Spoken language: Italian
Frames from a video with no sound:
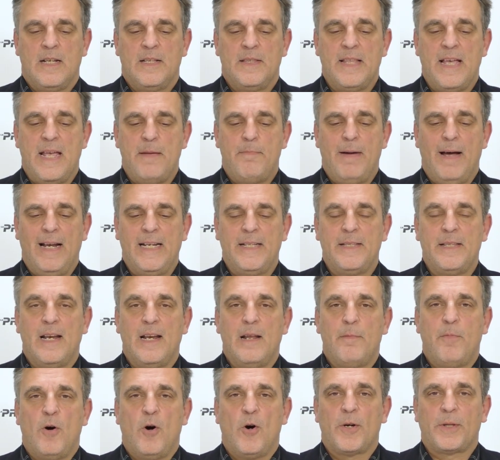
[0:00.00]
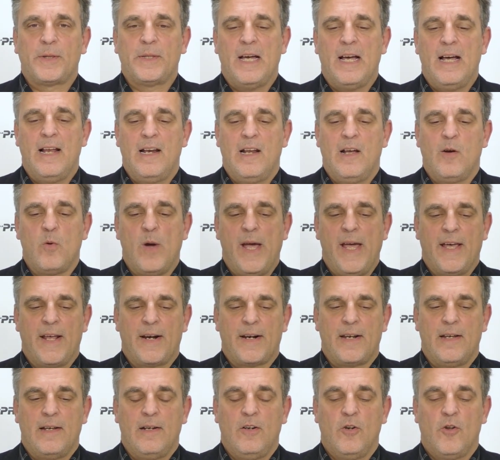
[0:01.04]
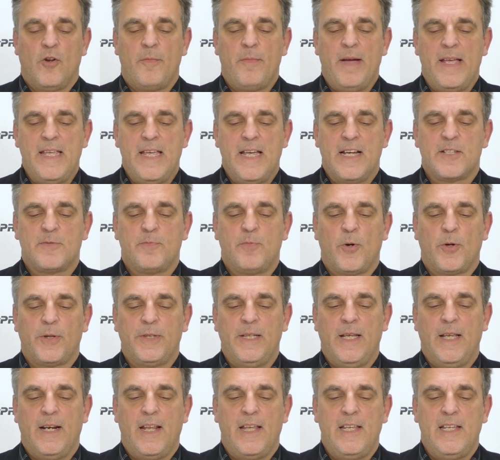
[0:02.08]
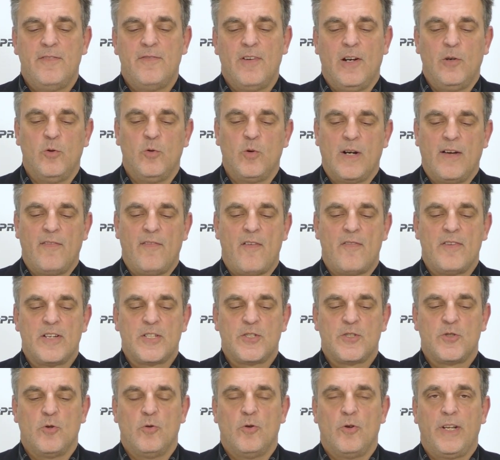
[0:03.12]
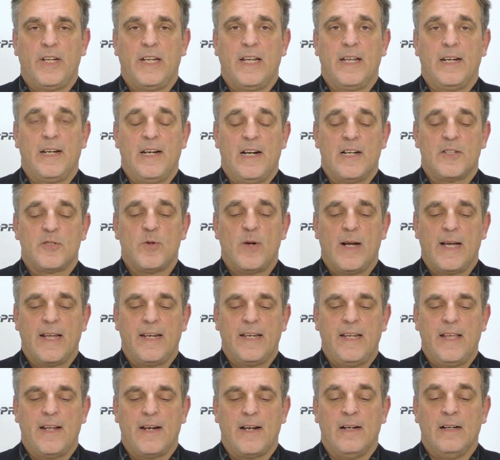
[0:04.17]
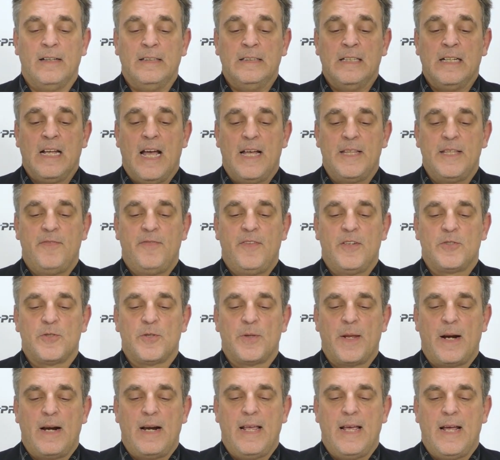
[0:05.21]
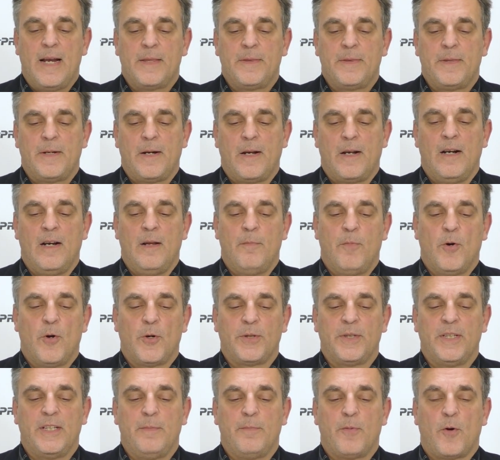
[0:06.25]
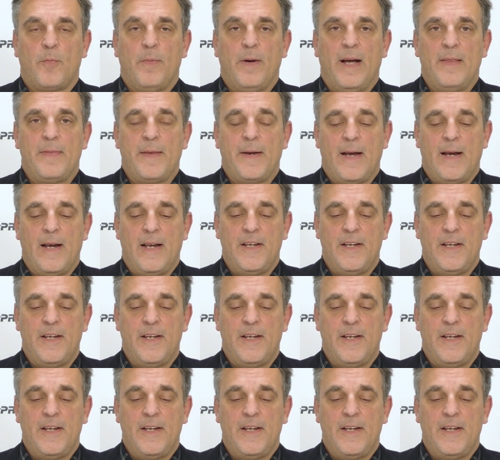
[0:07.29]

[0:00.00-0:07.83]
Dai pali della porta alla guerra, l'ormai ex portiere Ivan Luca Vavassori, che nella sua carriera ha difeso tra le altre le porte di Propatria e